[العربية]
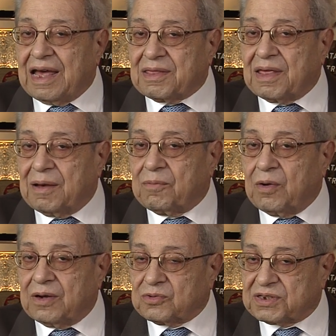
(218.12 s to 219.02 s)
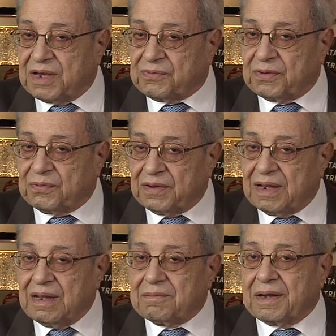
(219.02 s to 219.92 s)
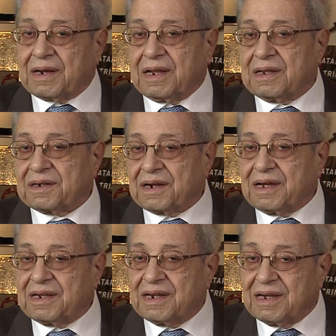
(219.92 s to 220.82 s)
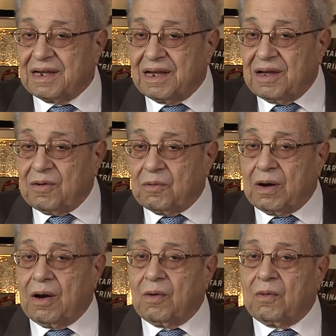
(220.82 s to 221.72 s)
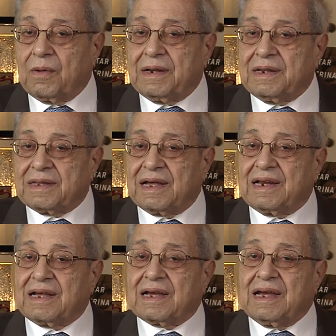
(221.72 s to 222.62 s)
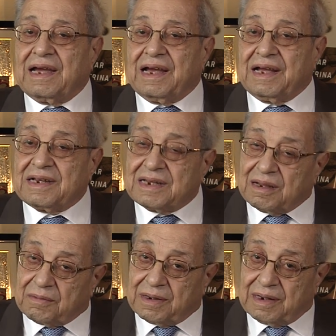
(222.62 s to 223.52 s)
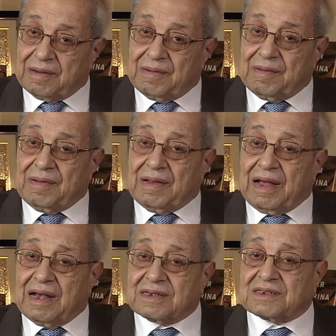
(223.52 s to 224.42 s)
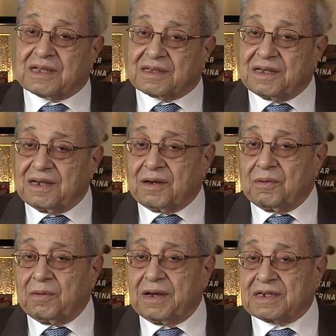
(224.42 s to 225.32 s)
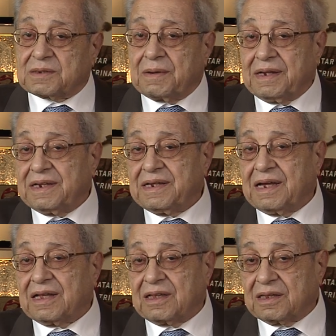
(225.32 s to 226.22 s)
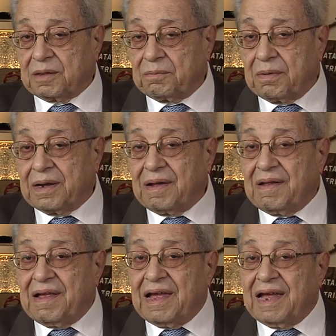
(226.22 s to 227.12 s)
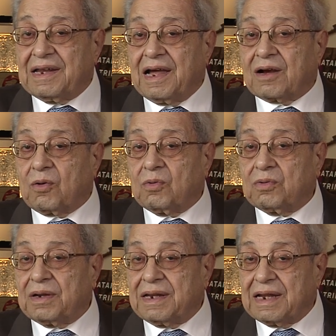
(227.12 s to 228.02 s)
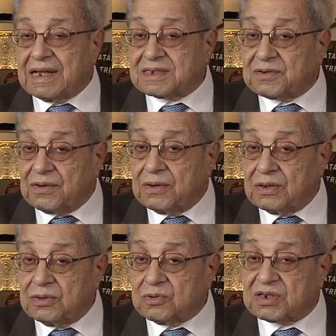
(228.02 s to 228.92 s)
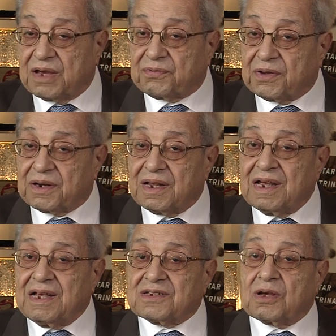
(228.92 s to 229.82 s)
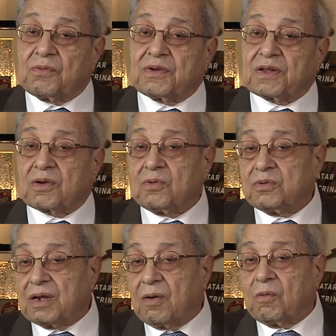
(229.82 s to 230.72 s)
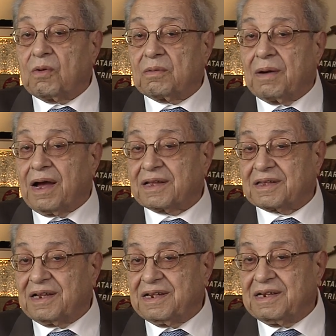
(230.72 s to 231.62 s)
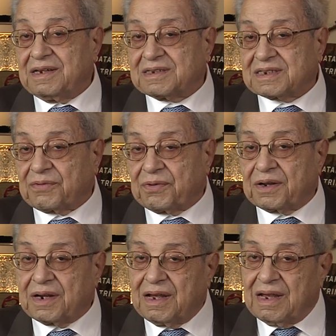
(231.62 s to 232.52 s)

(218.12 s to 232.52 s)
أذهب وأسافر في المرحلة الراهنة ولذلك عندما أستطيع ويسمح لي الأطباء أن أكون أن, أن أسافر سوف تكون أول محطة لي للسفر